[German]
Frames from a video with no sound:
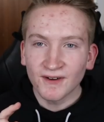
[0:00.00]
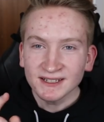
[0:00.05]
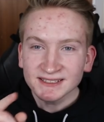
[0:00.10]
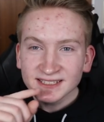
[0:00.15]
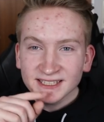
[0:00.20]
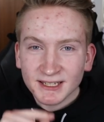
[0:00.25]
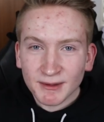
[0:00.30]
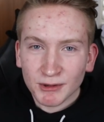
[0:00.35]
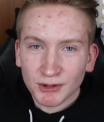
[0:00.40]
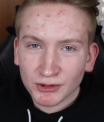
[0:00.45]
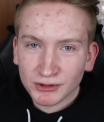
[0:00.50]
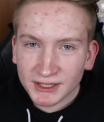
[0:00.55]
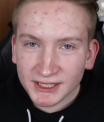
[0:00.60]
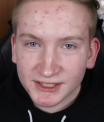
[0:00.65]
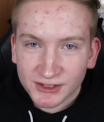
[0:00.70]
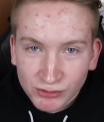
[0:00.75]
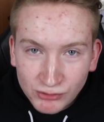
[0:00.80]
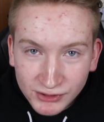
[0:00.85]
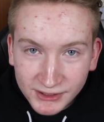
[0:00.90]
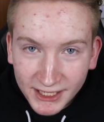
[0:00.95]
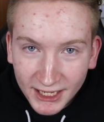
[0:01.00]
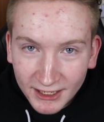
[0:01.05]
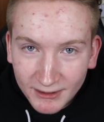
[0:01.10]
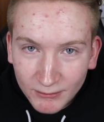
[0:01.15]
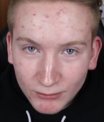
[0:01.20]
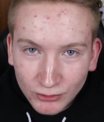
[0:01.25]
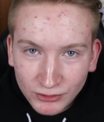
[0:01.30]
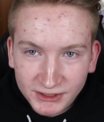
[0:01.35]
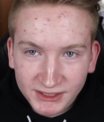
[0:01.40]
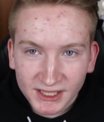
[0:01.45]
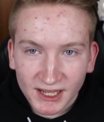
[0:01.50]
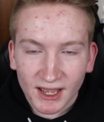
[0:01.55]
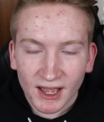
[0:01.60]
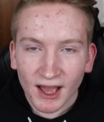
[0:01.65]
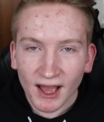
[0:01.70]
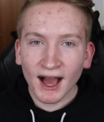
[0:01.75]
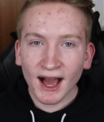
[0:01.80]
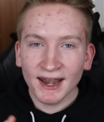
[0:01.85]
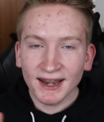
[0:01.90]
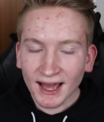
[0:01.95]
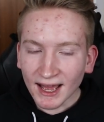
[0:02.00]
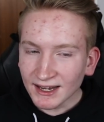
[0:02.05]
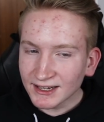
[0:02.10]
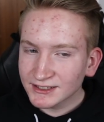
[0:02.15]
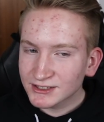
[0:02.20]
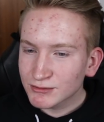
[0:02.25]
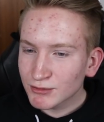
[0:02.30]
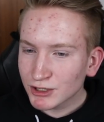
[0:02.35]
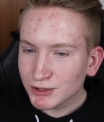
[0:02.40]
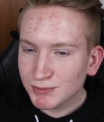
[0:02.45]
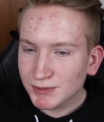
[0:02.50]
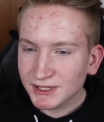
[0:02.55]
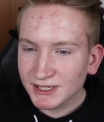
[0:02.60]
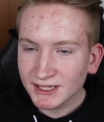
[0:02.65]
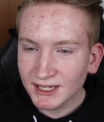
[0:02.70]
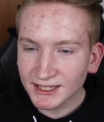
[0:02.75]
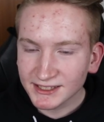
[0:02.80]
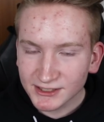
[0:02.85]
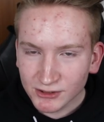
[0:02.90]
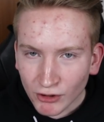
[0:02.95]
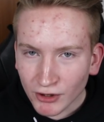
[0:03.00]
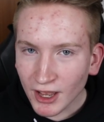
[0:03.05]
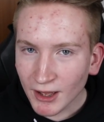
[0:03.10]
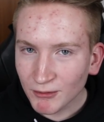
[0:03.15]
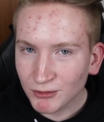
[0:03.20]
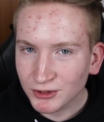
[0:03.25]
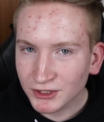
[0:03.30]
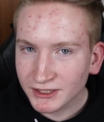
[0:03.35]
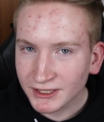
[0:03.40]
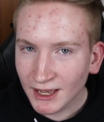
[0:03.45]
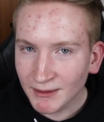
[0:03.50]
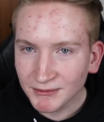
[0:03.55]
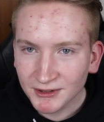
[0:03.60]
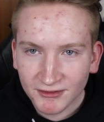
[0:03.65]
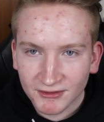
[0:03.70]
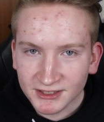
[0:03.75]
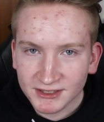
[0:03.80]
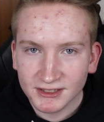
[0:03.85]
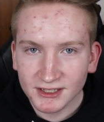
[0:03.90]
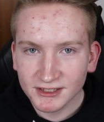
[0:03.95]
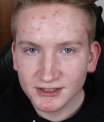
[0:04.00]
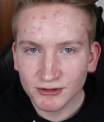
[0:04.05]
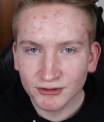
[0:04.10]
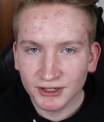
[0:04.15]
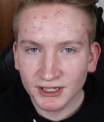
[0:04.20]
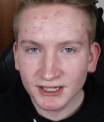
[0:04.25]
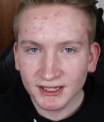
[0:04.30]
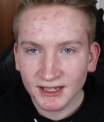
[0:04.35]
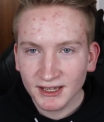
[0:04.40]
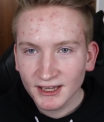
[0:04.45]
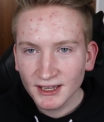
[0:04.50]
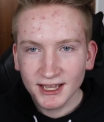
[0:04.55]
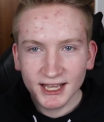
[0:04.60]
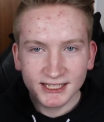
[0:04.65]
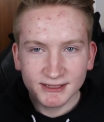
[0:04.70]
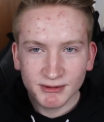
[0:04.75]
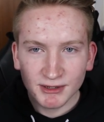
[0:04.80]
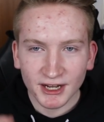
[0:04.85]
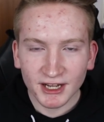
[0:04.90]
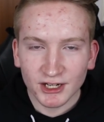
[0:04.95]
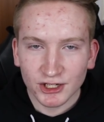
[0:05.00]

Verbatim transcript: Was ich aber noch dazu sagen muss, an alle zum Beispiel, die jetzt neu abonniert haben, die wissen das noch nicht. Erstmal